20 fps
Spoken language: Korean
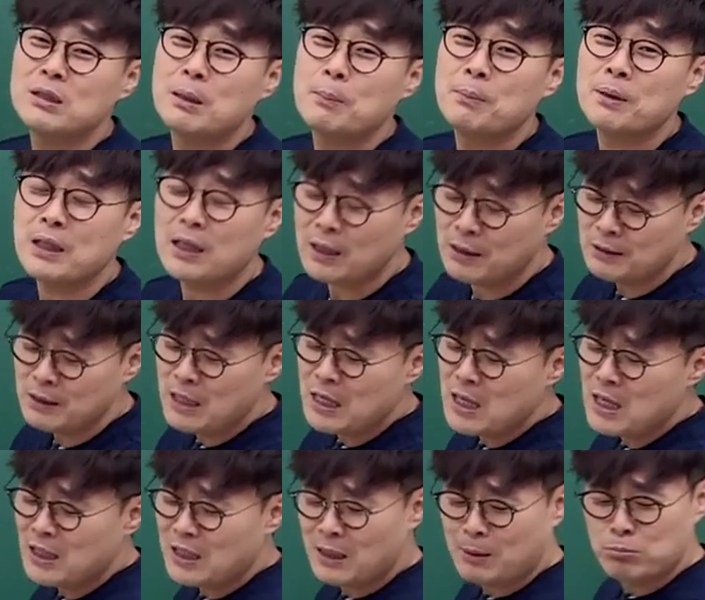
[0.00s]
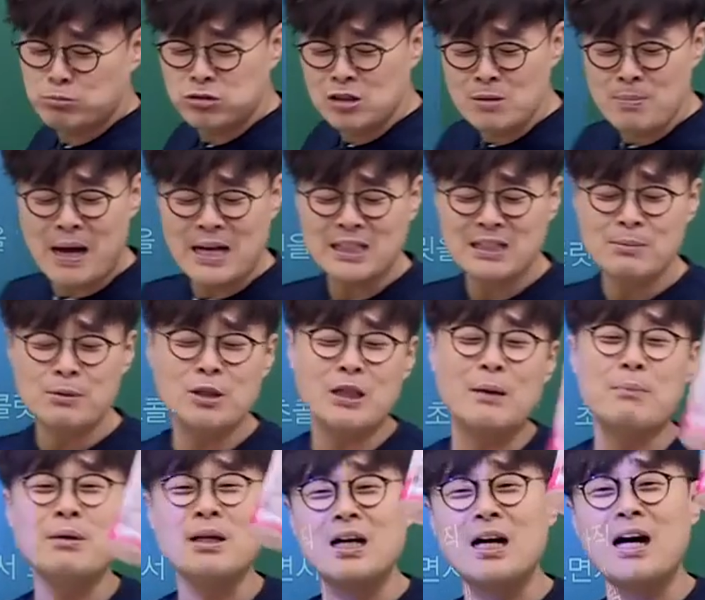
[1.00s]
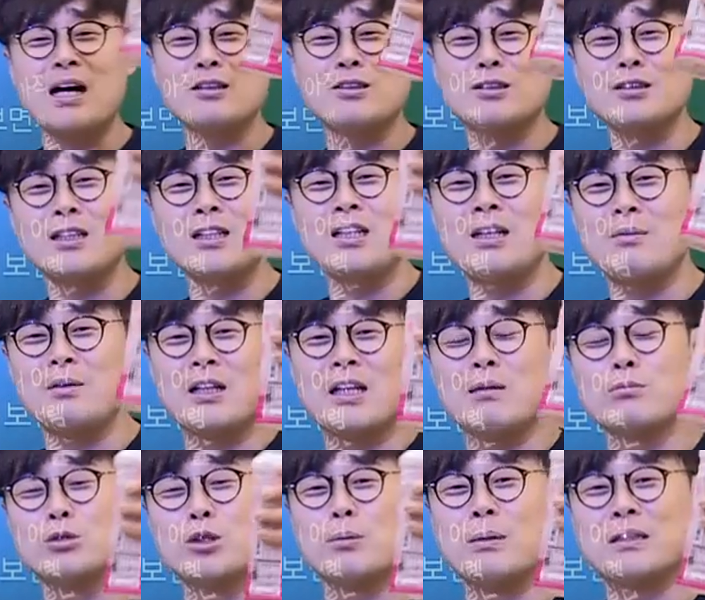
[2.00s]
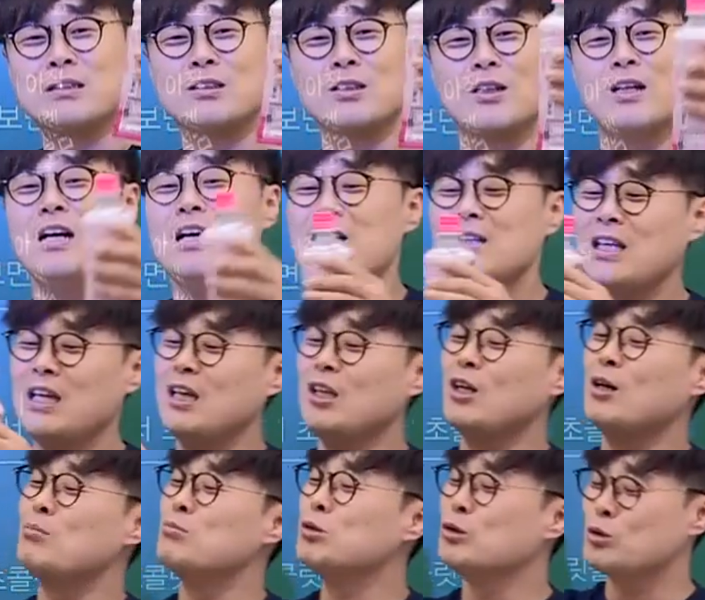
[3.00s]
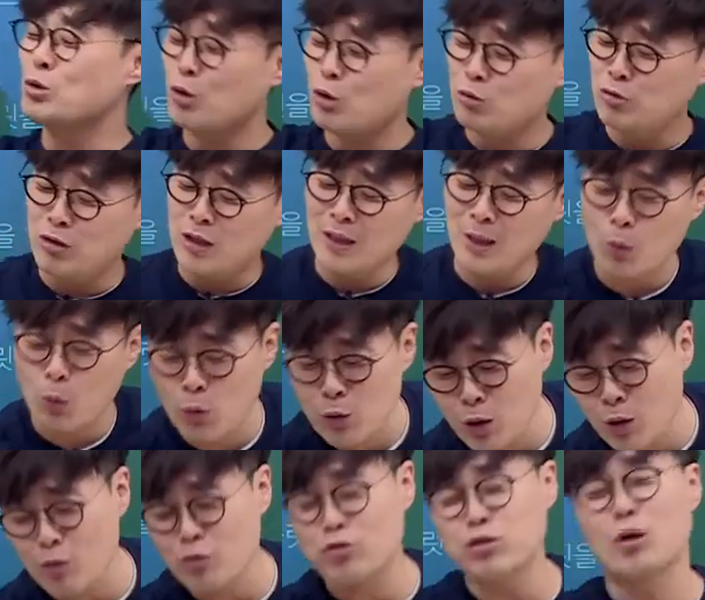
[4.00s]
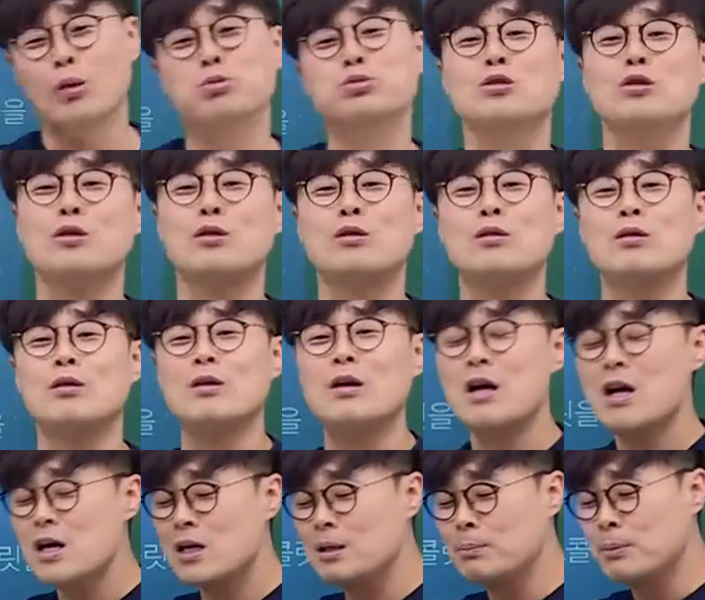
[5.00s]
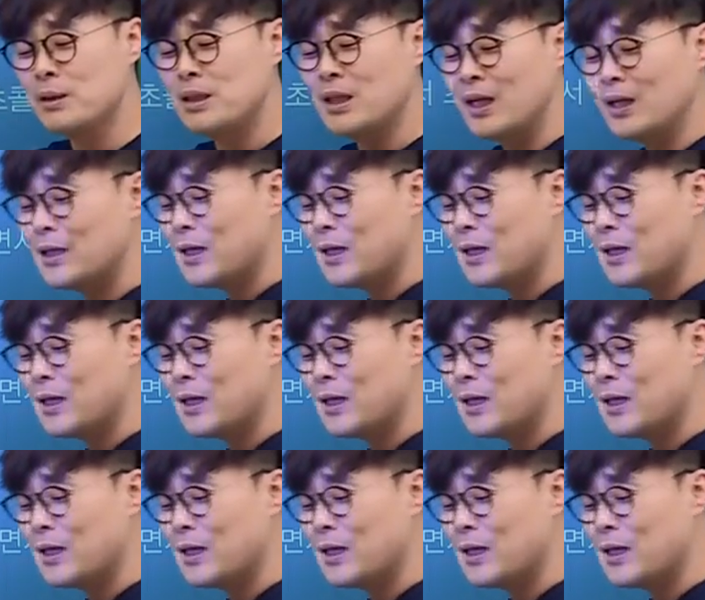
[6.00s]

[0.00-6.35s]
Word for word: 됩니다 자 물 마시면 됩니까 선생님 이렇게 물어봤어요 근데 이런 물통을 위에다 올려놓을 수는 없어요 그 밑에다